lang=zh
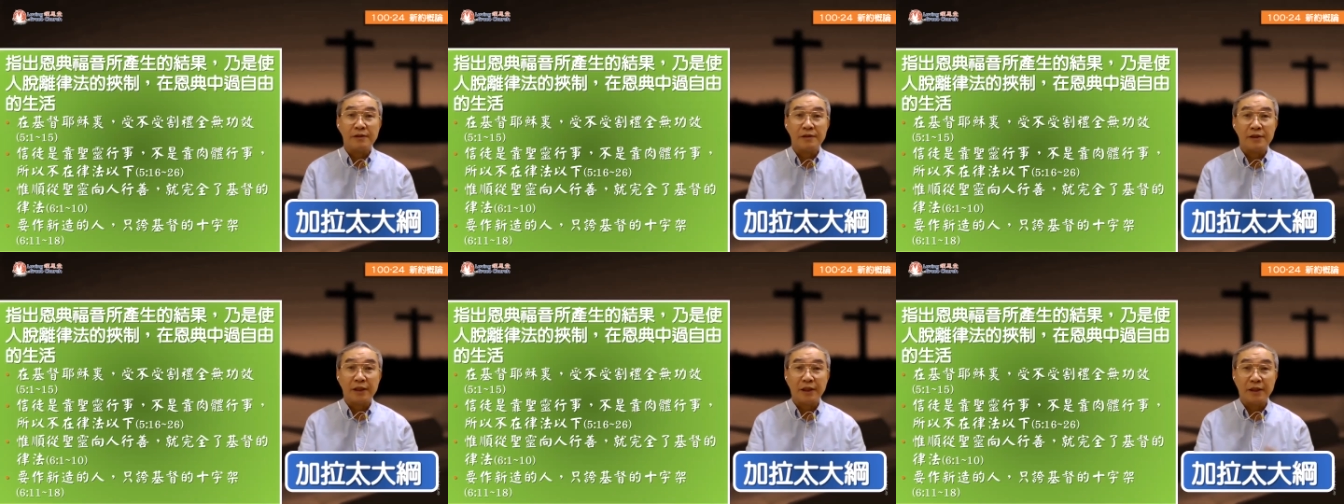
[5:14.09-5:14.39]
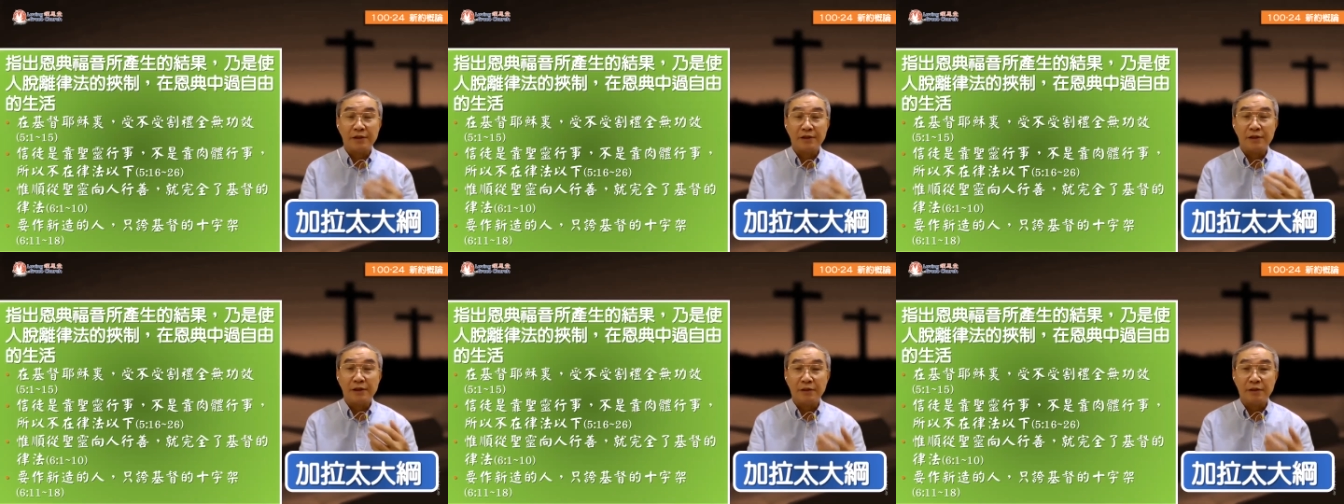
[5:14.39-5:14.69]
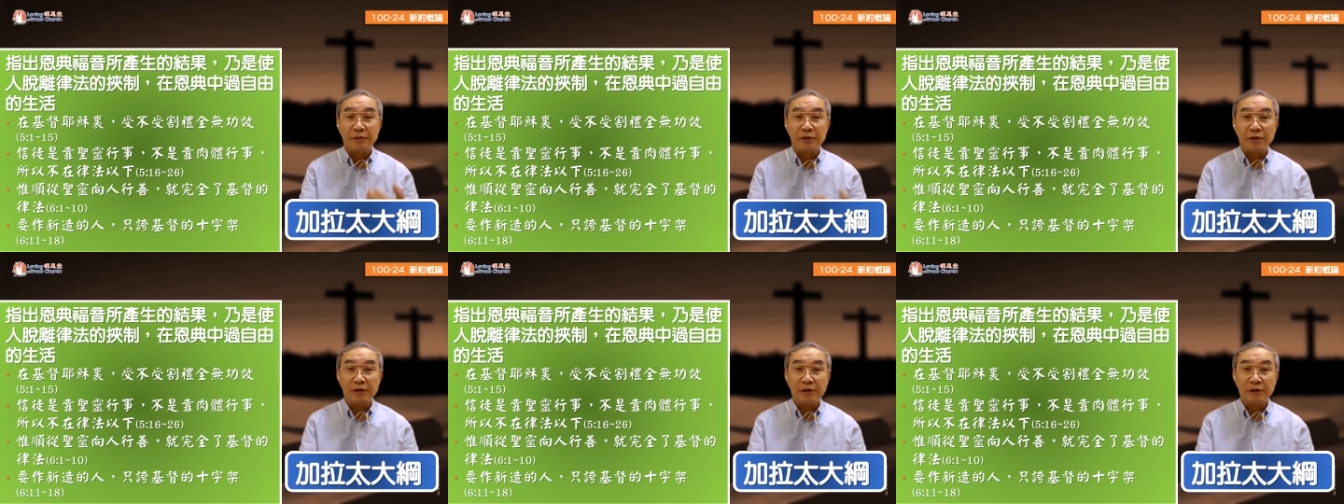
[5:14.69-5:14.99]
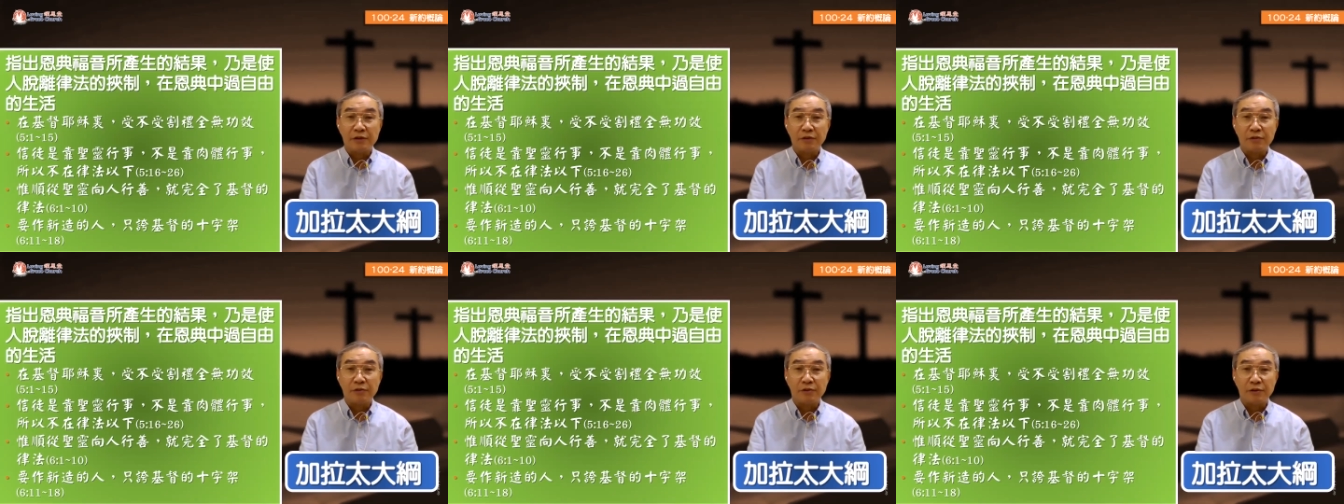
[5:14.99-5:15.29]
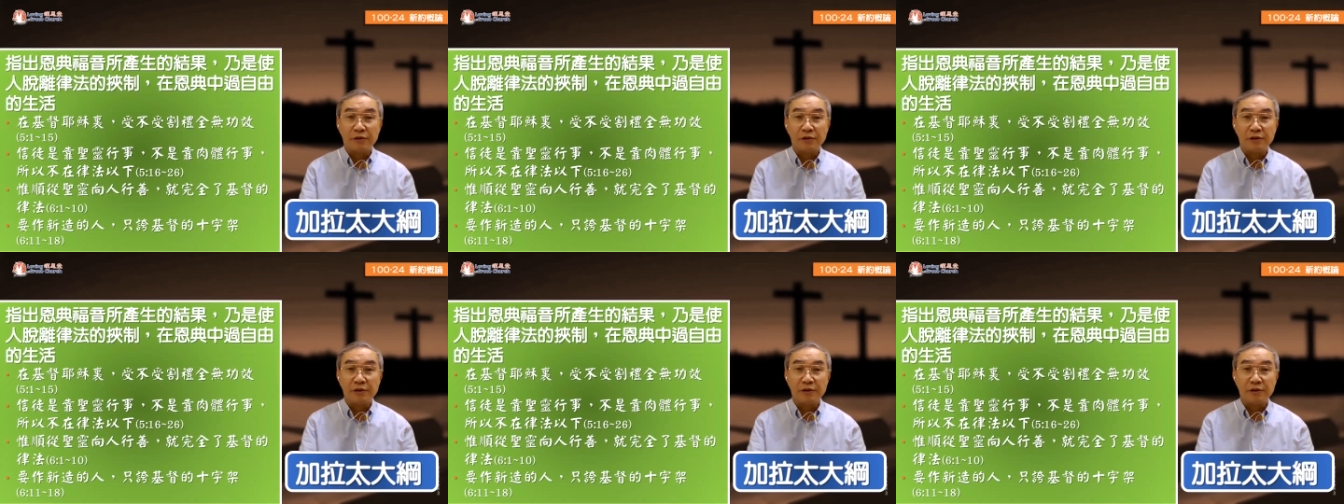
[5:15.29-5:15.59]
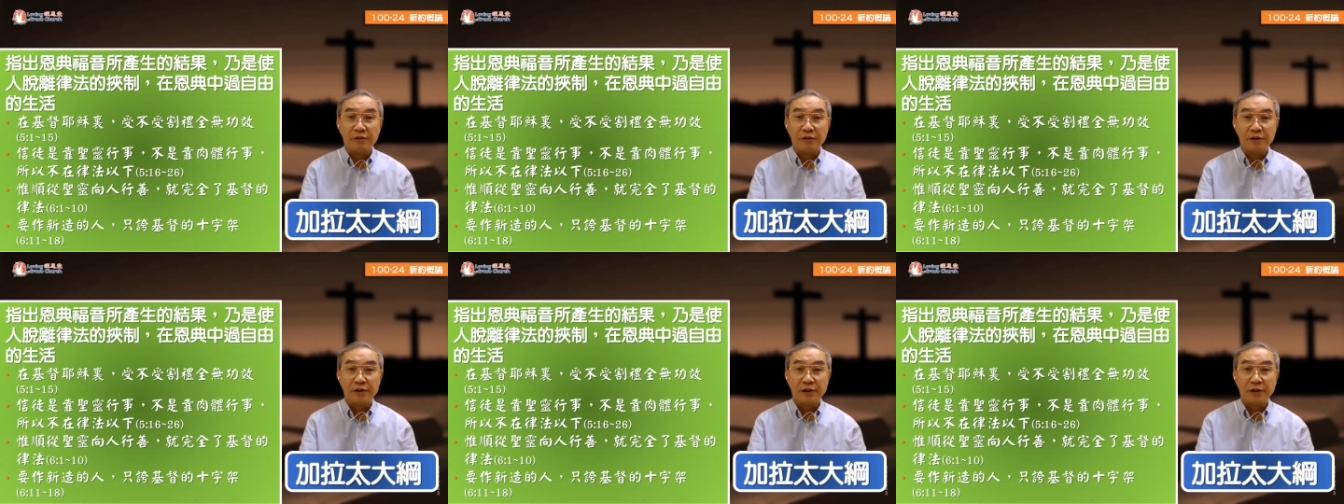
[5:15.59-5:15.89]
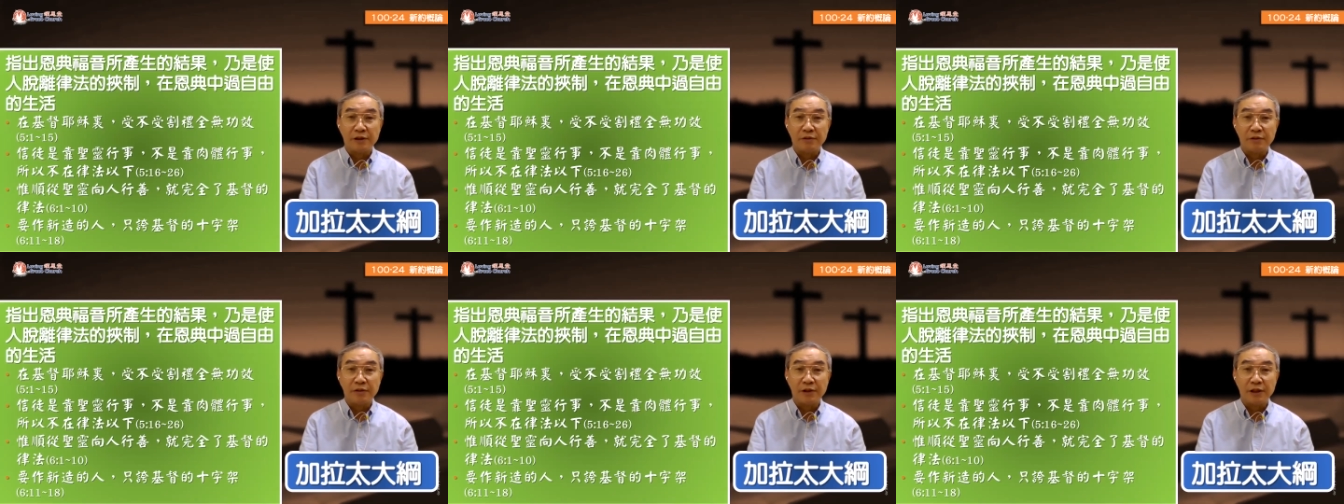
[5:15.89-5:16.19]
在恩典里面能够过得自由的
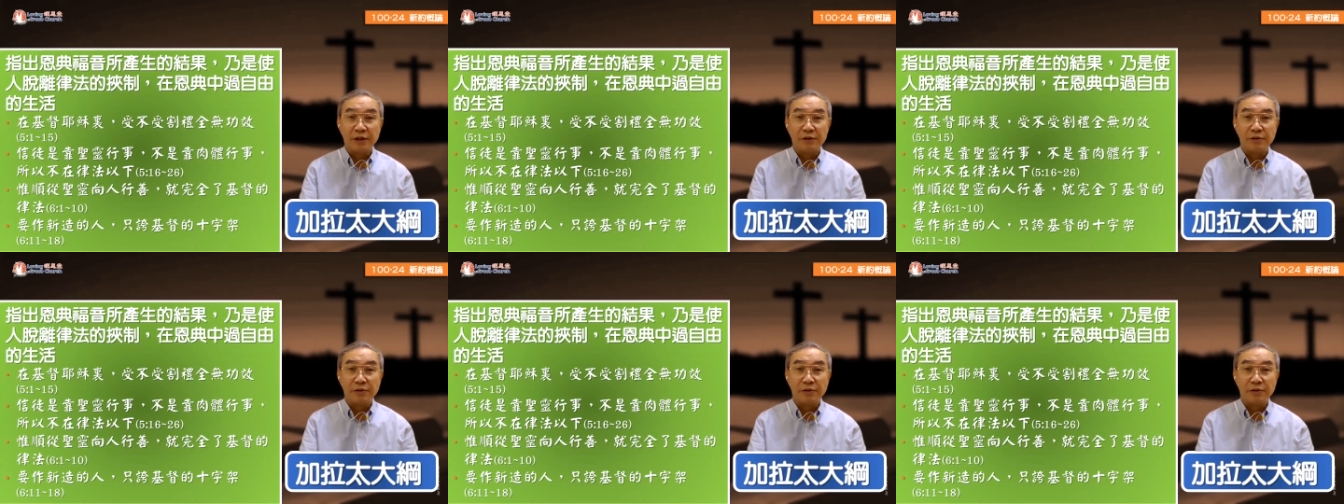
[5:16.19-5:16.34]
生活。那